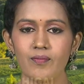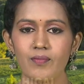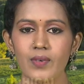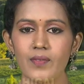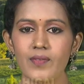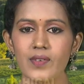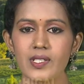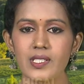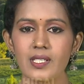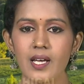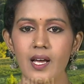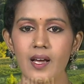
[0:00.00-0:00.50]

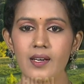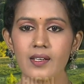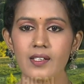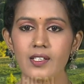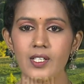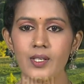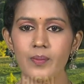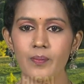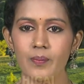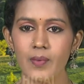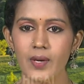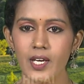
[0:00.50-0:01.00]

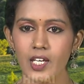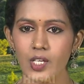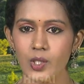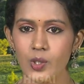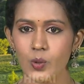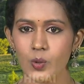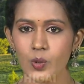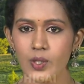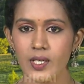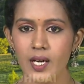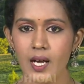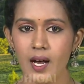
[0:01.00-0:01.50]
விவசாயிகள்
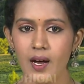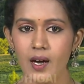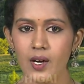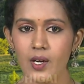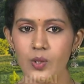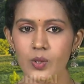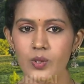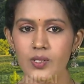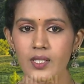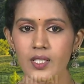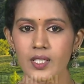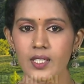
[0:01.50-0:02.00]
மேற்கூறிய
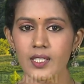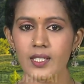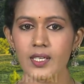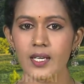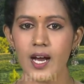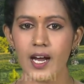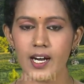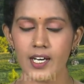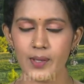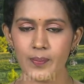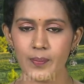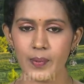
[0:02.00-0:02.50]
ஆலோசனையின்
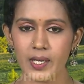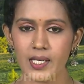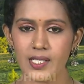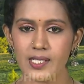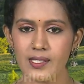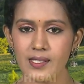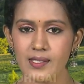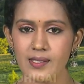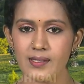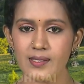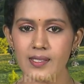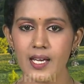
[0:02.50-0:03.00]

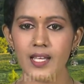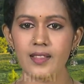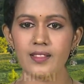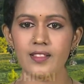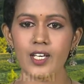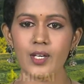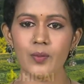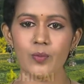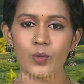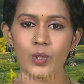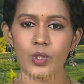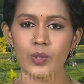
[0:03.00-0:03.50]
அடிப்படையில்
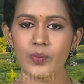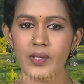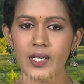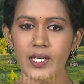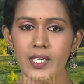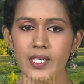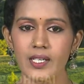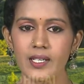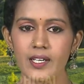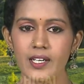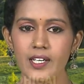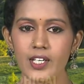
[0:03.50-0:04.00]
சந்தை
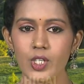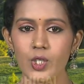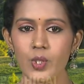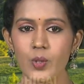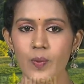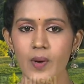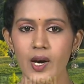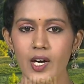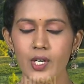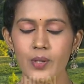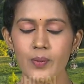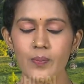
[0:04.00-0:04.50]
முடிவுகளை
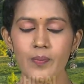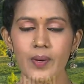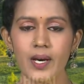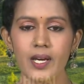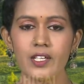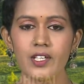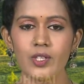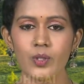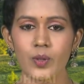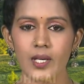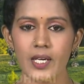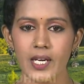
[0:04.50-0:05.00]
எடுக்குமாறு
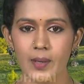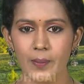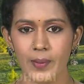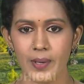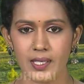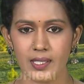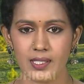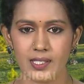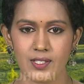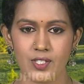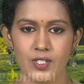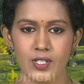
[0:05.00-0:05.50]

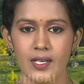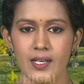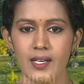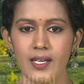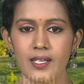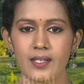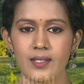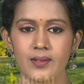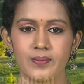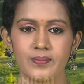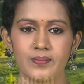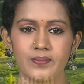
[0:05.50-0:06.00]

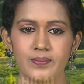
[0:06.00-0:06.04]
பரிந்துரைக்கப்படுகின்றனர்